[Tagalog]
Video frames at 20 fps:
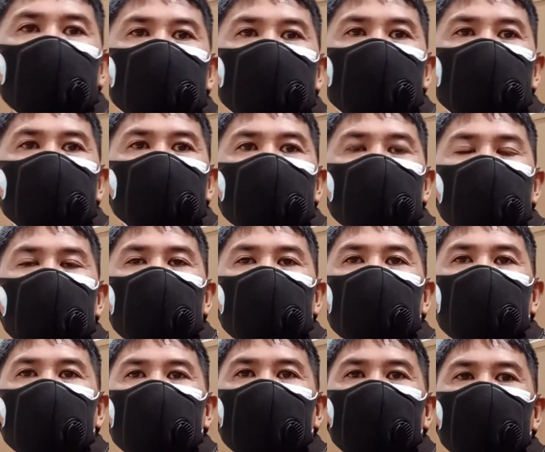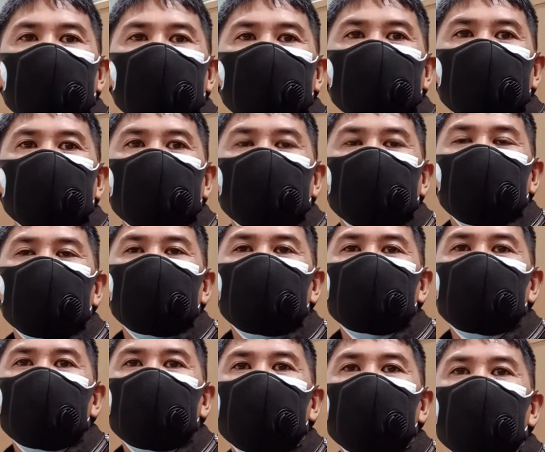Interview mo ako, sir.
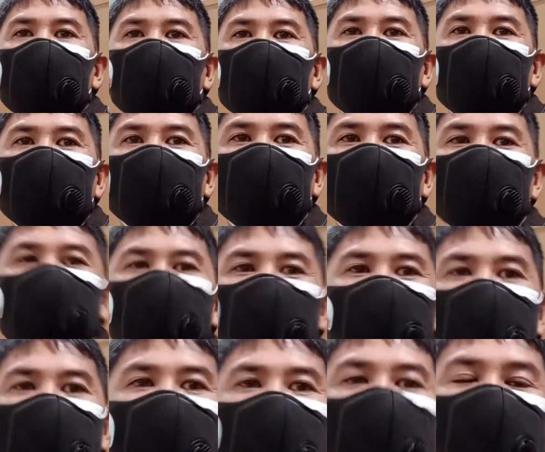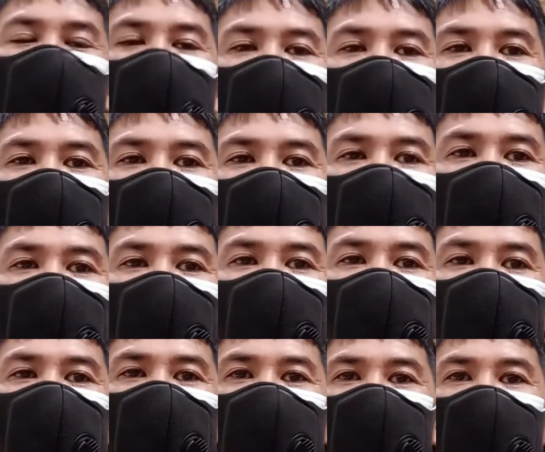Good morning, good morning mga
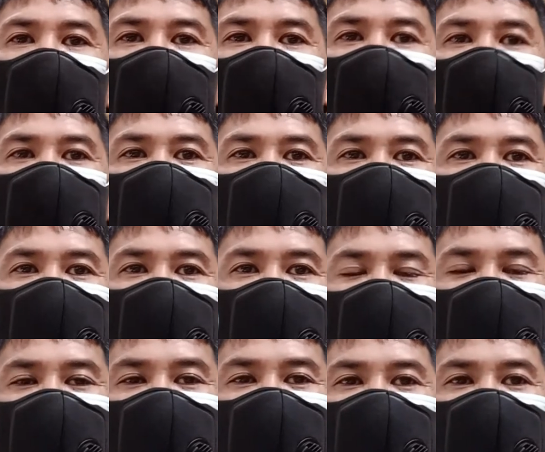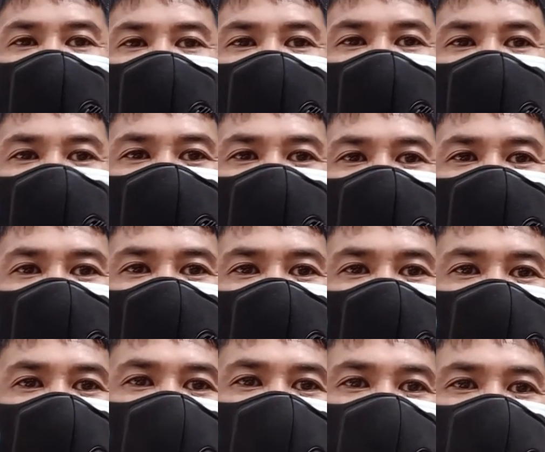kababayan. Uh,
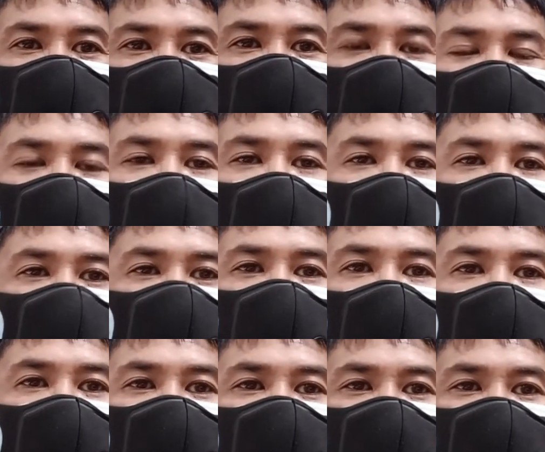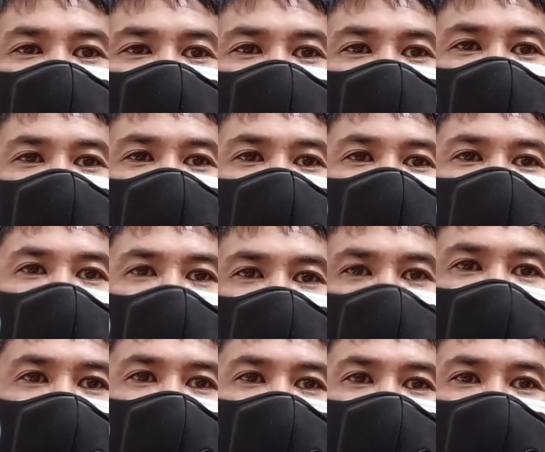welcome back to my
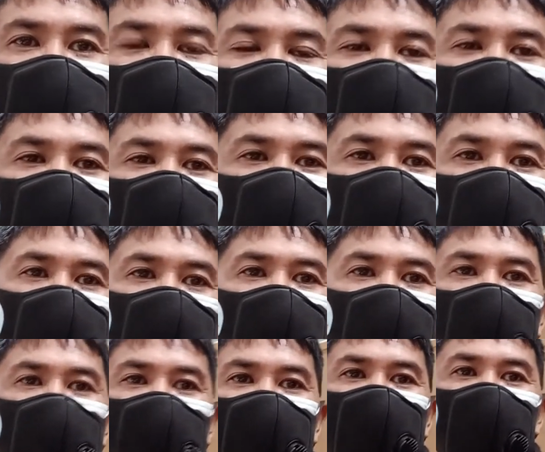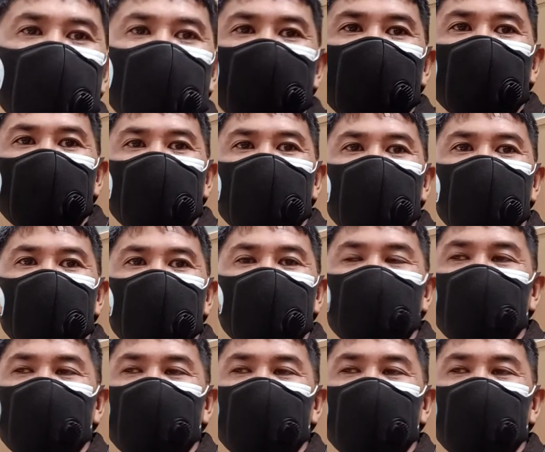channel. Ito po ay uh,